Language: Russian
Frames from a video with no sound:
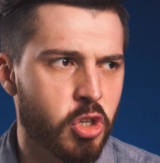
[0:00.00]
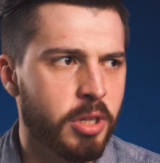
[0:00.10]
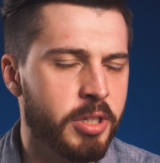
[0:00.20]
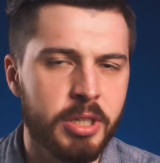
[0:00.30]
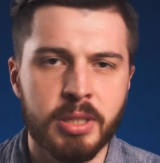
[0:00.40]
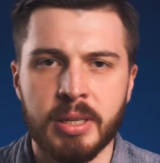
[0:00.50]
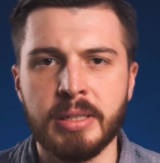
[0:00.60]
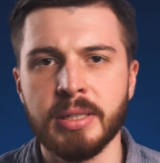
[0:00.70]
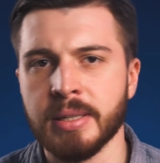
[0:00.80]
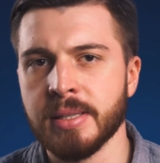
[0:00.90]
желтит, а
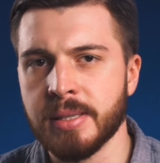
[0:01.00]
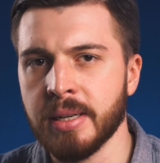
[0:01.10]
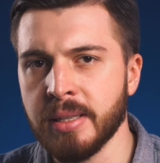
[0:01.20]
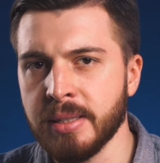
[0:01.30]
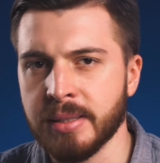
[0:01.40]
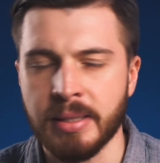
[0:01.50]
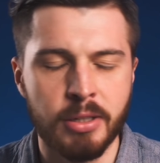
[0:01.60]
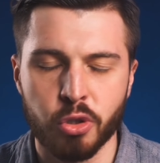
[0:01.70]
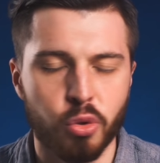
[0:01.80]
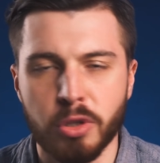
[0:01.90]
Nikon зеленит, и
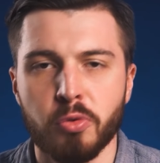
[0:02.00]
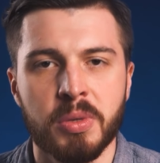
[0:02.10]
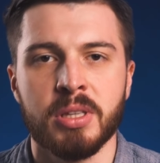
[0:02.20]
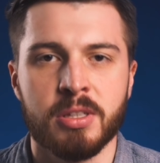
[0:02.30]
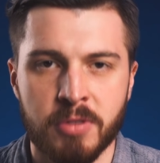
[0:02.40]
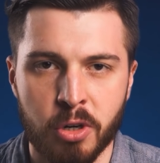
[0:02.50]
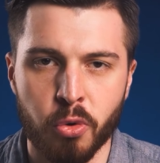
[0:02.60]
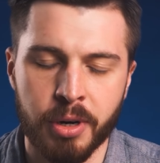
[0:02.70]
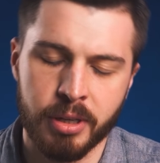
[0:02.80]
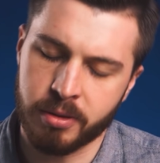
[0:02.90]
кто не умеет
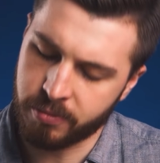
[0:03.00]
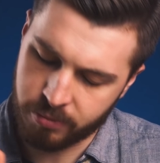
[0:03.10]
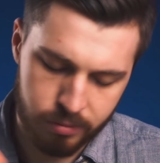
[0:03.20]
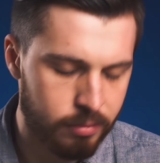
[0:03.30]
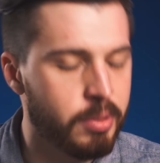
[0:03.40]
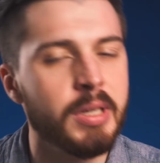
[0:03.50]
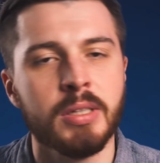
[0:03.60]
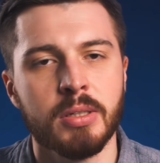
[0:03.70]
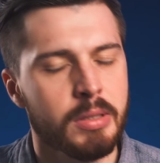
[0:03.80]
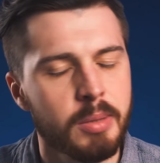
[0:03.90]
цветокорить,
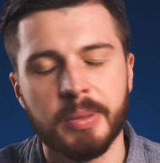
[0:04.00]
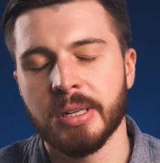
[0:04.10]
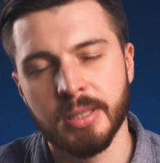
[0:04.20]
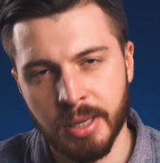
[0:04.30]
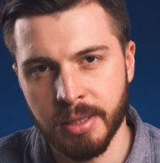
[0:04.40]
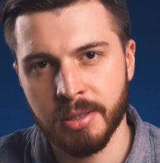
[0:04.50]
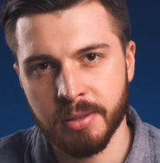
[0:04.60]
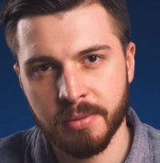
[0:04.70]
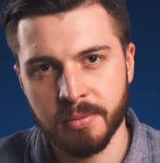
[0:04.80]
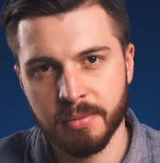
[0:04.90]
берите, не прогадайте.
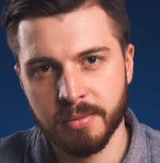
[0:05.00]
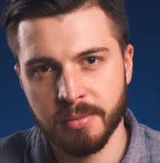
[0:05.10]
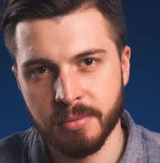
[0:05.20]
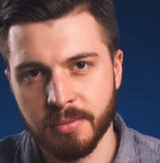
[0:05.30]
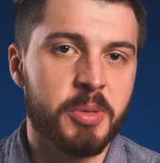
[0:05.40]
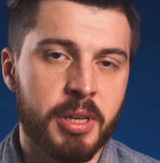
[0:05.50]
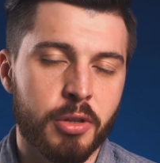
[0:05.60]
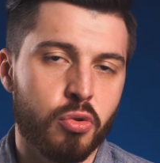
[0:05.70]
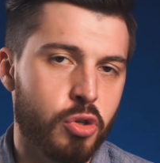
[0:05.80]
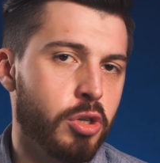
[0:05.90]
С видео дела
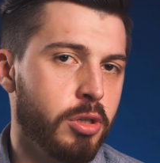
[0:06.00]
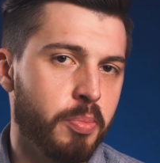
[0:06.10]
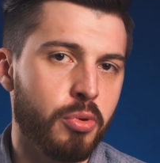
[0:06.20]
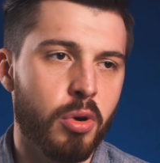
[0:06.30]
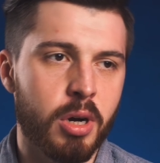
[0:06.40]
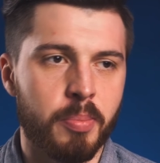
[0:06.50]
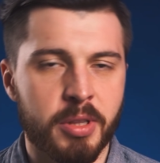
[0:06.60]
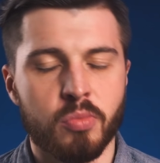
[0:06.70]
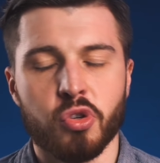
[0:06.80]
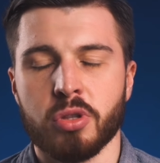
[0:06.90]
обстоят тоже неплохо,
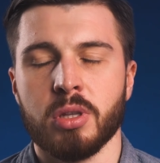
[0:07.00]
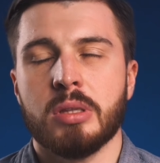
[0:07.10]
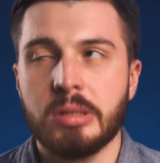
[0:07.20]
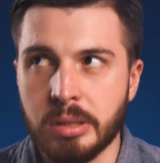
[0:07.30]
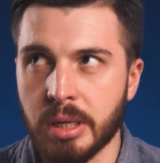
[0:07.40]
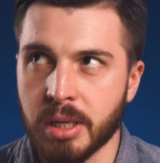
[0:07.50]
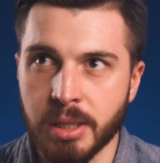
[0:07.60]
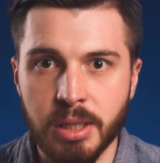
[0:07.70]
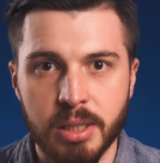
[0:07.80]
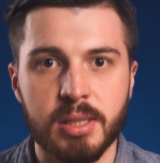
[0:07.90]
потому что
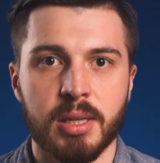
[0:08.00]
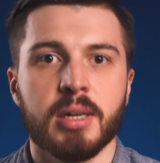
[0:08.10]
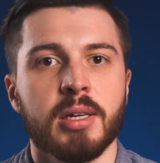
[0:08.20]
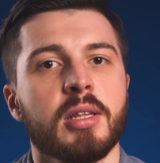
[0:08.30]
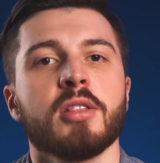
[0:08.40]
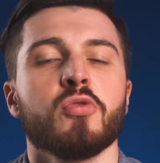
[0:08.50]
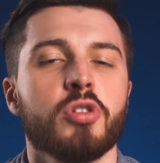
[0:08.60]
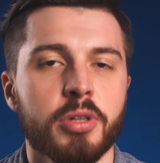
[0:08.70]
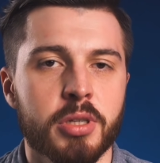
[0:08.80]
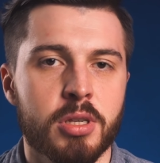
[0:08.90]
наконец-то Canon
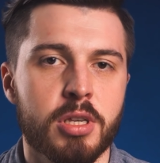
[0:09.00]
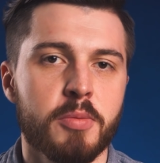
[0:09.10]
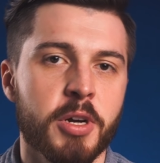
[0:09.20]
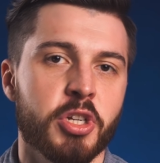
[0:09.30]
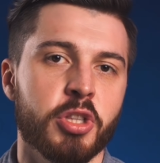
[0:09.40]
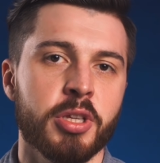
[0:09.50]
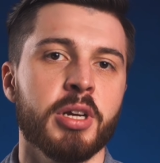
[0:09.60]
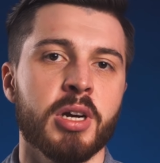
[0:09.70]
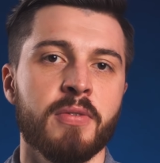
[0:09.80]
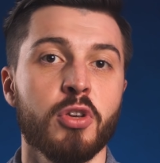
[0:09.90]
научился снимать
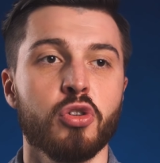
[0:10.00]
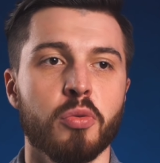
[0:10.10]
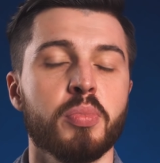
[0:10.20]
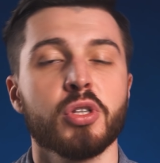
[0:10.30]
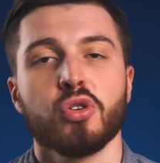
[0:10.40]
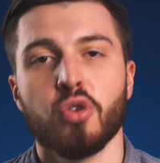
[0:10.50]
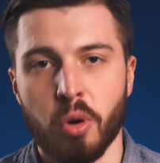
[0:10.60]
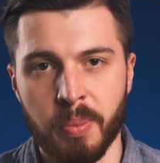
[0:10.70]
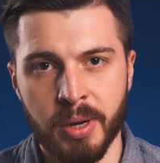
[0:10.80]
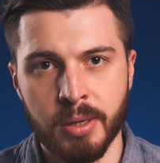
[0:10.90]
4К видео без
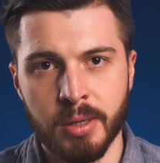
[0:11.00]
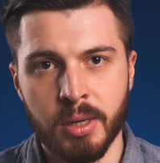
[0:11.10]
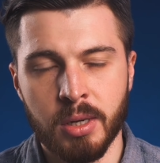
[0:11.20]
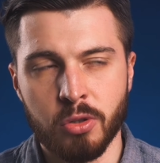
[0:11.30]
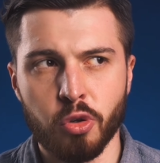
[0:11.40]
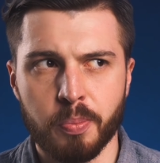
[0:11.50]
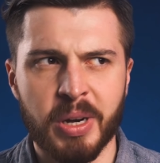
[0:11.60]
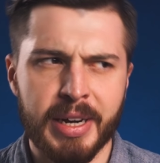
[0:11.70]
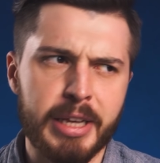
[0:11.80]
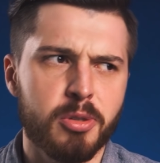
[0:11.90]
кропа. Ну,
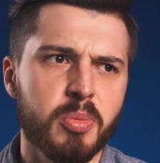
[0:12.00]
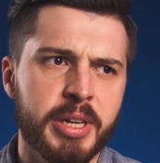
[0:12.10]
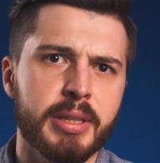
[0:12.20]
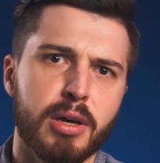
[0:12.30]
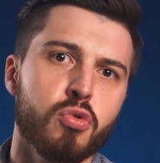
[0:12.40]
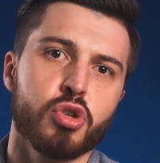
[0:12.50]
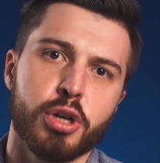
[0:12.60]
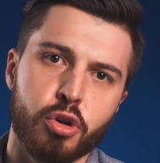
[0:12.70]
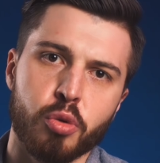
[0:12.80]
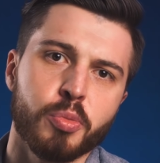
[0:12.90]
по крайней мере, на
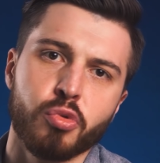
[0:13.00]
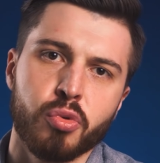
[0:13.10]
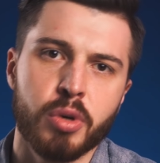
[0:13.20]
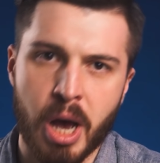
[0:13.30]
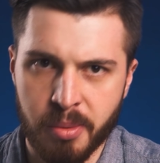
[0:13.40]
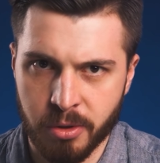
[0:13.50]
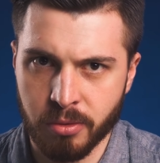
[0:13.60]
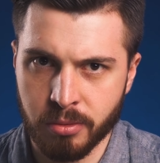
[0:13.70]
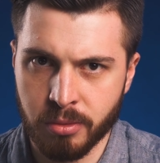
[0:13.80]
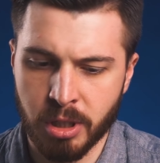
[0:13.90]
уже кропнутую
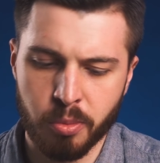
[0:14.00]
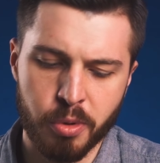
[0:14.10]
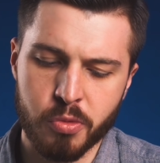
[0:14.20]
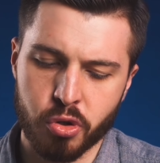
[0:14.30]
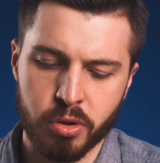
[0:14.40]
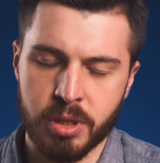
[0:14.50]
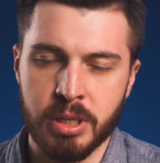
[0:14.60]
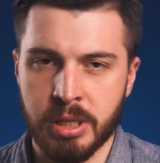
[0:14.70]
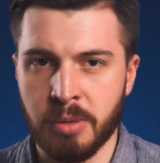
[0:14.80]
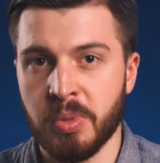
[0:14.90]
камеру. Я напомню, что
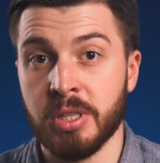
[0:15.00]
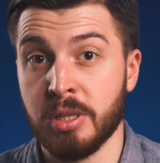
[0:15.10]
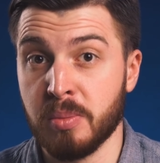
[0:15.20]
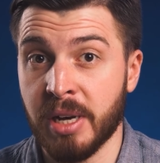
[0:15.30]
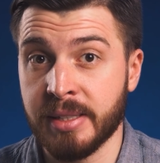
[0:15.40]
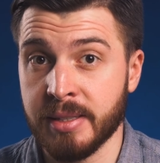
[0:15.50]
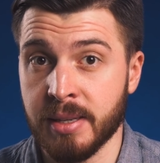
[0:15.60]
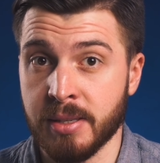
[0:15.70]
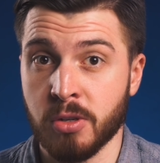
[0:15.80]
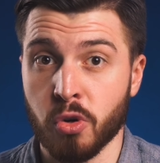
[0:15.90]
здесь APC
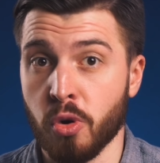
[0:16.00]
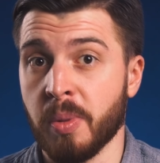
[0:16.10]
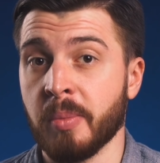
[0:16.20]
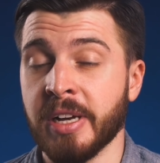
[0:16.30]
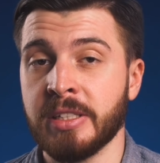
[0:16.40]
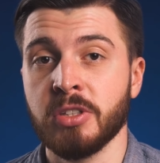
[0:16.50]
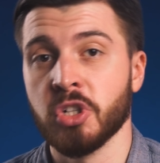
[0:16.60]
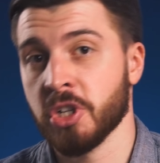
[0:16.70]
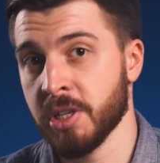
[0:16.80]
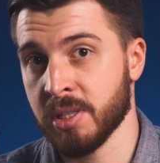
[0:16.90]
матрица с кропом
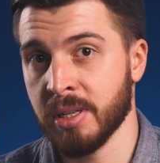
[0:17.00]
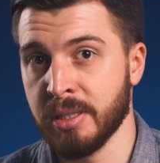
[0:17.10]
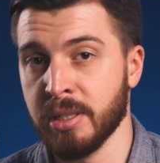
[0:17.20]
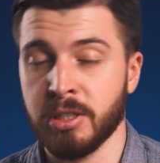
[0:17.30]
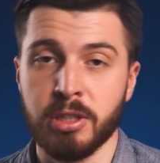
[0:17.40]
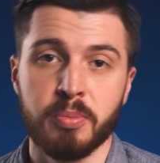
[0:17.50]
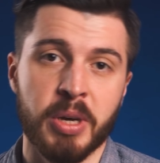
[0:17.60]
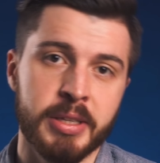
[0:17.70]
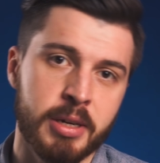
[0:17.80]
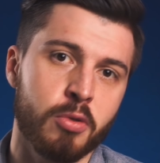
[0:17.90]
1.6, а не
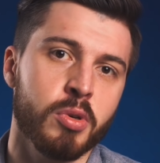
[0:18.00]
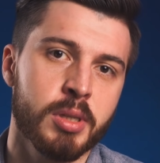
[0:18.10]
1.5, как у